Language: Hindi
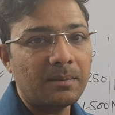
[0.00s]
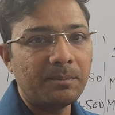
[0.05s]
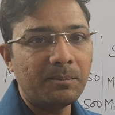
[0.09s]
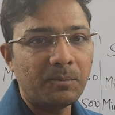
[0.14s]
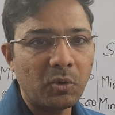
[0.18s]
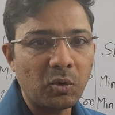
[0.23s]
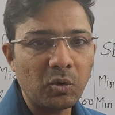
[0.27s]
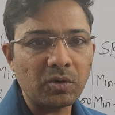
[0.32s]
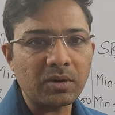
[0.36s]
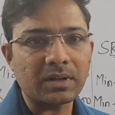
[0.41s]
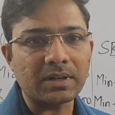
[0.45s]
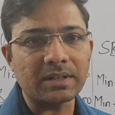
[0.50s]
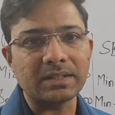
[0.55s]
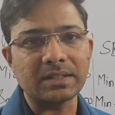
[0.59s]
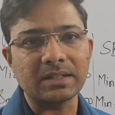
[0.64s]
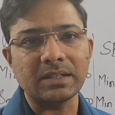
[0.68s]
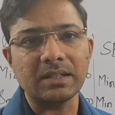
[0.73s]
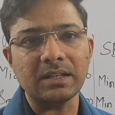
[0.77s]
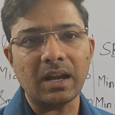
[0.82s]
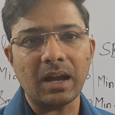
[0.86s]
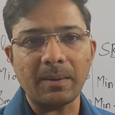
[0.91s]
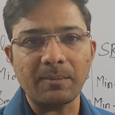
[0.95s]
मोर
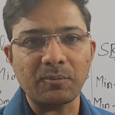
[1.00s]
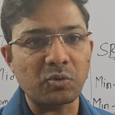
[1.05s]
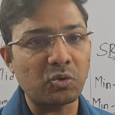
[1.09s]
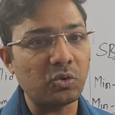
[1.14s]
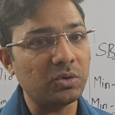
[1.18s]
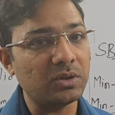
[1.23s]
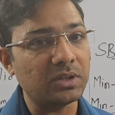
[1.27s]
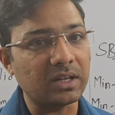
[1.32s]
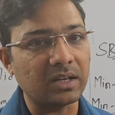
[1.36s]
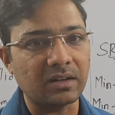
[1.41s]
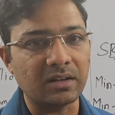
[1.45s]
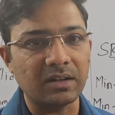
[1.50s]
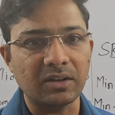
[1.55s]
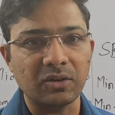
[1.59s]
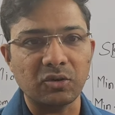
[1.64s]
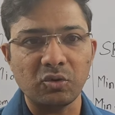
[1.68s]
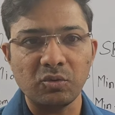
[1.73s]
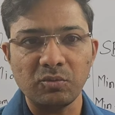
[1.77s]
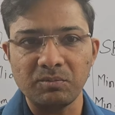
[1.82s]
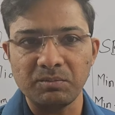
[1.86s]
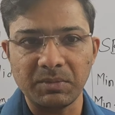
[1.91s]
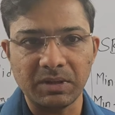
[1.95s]
रिस्की आपको देखने को